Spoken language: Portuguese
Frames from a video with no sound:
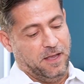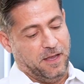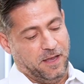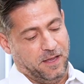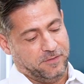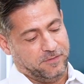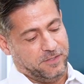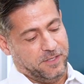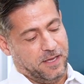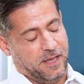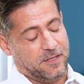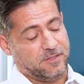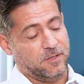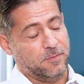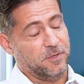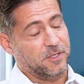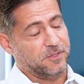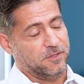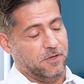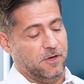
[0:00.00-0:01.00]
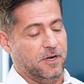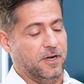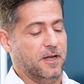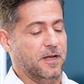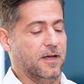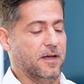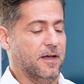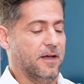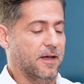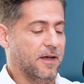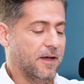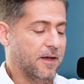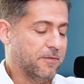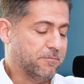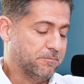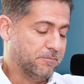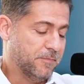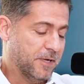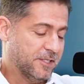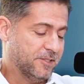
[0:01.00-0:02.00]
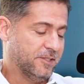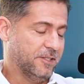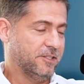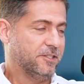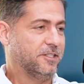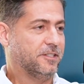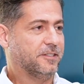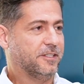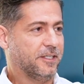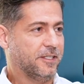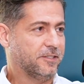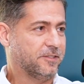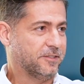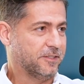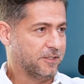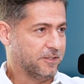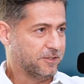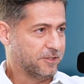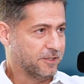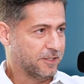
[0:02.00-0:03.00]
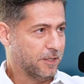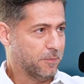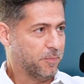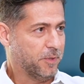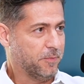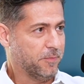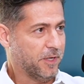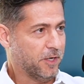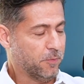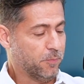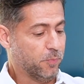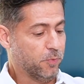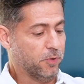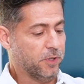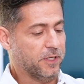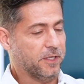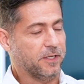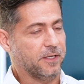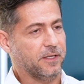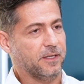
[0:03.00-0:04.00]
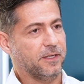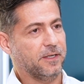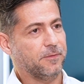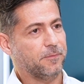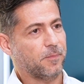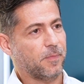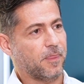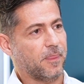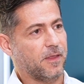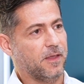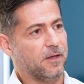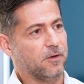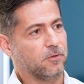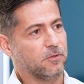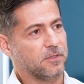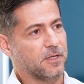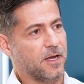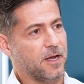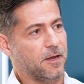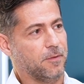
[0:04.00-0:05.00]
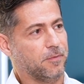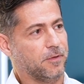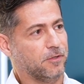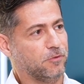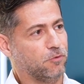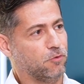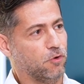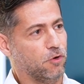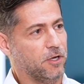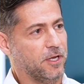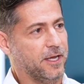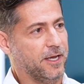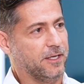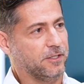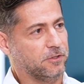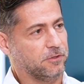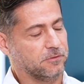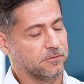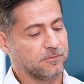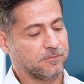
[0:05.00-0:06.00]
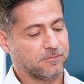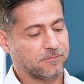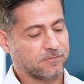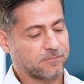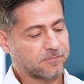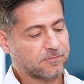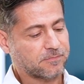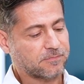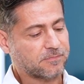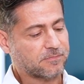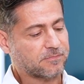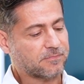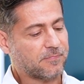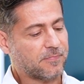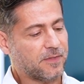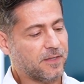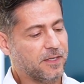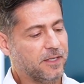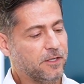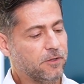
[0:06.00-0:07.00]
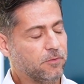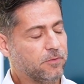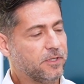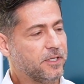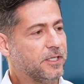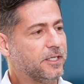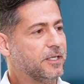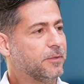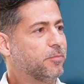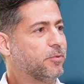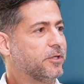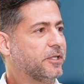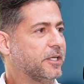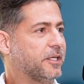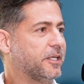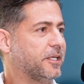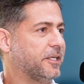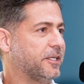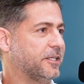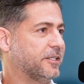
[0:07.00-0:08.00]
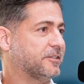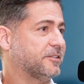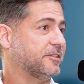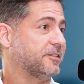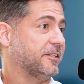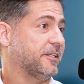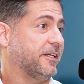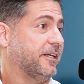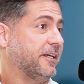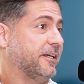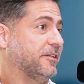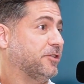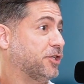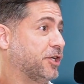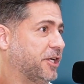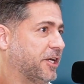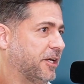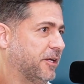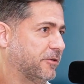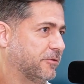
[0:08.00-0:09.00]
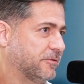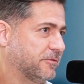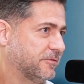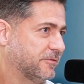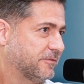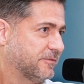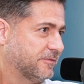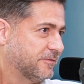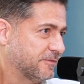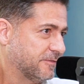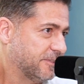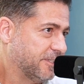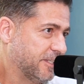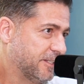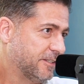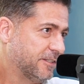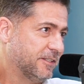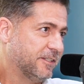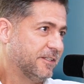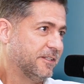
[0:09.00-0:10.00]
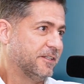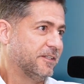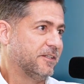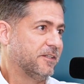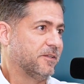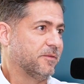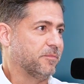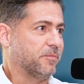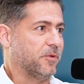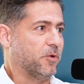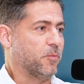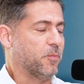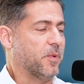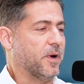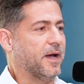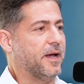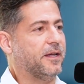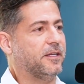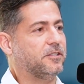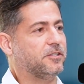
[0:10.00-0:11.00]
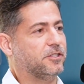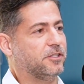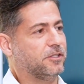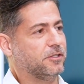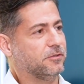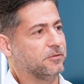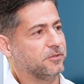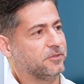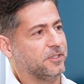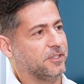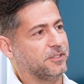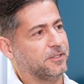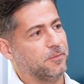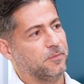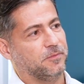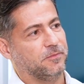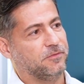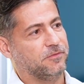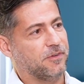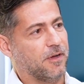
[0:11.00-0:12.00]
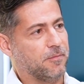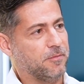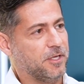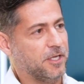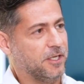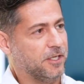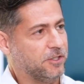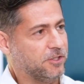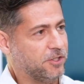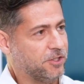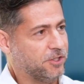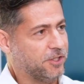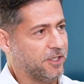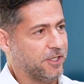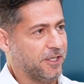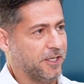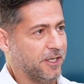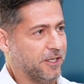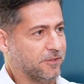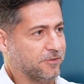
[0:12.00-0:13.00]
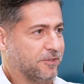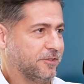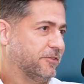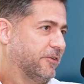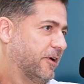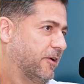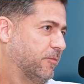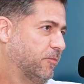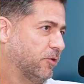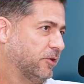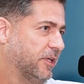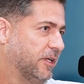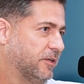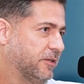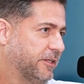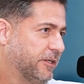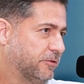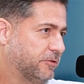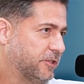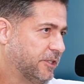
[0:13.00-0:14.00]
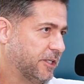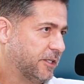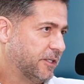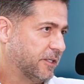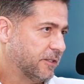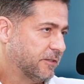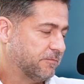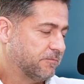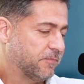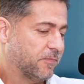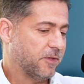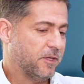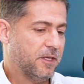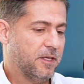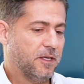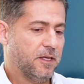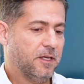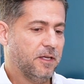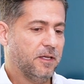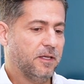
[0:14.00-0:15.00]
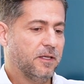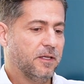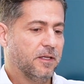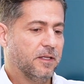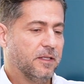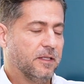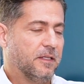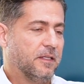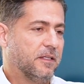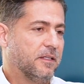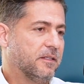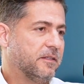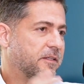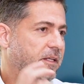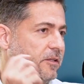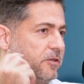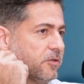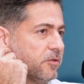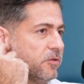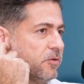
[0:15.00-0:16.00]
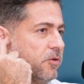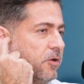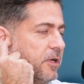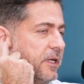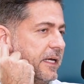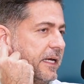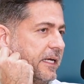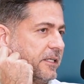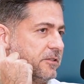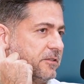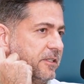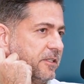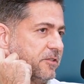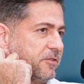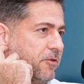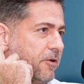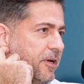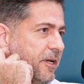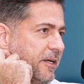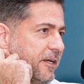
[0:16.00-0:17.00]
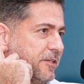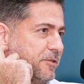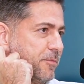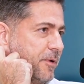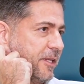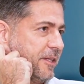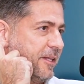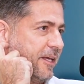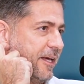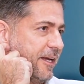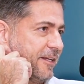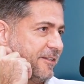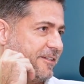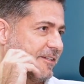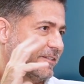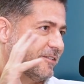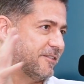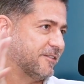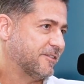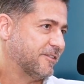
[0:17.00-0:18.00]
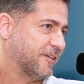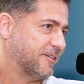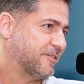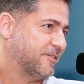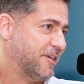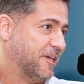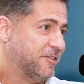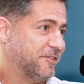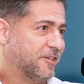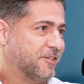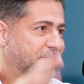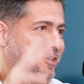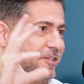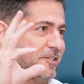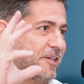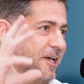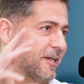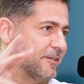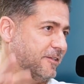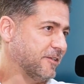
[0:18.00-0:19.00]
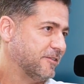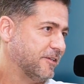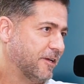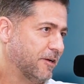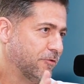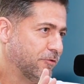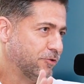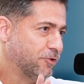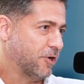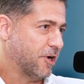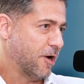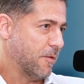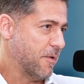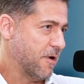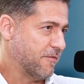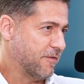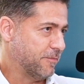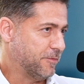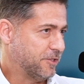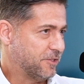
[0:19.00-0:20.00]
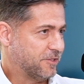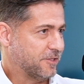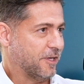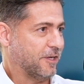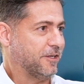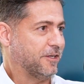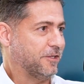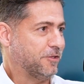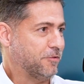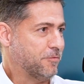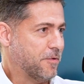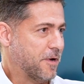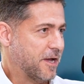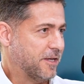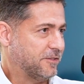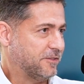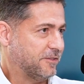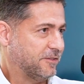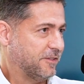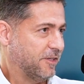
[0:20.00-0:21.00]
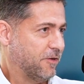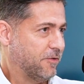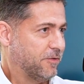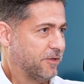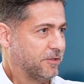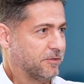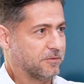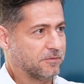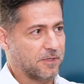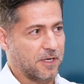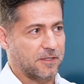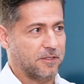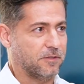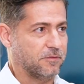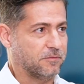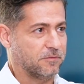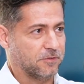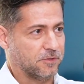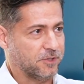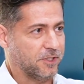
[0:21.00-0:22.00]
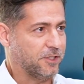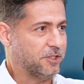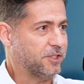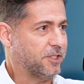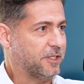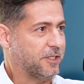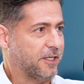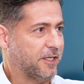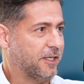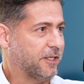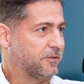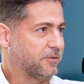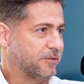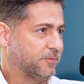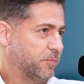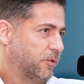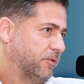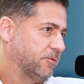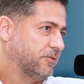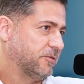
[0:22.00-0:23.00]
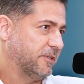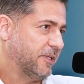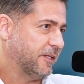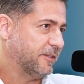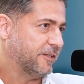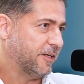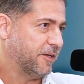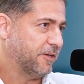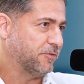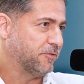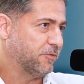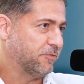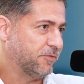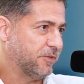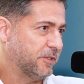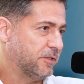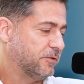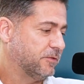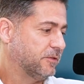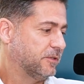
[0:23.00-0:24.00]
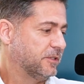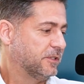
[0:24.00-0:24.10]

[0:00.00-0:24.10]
Esse, essa é uma história bastante interessante, né? Primeiro porque eu, na época do colégio, eu queria porque queria ser engenheiro, né? meu pai, tio, ou seja, família de engenheiros, então era o modelo que eu tinha. E dentro do colégio, da escola, nas matérias, as, as ciências exatas era onde eu acabava me destacando mais. Então eu, ah não, vou ser engenheiro e pronto, né, tá resolvido.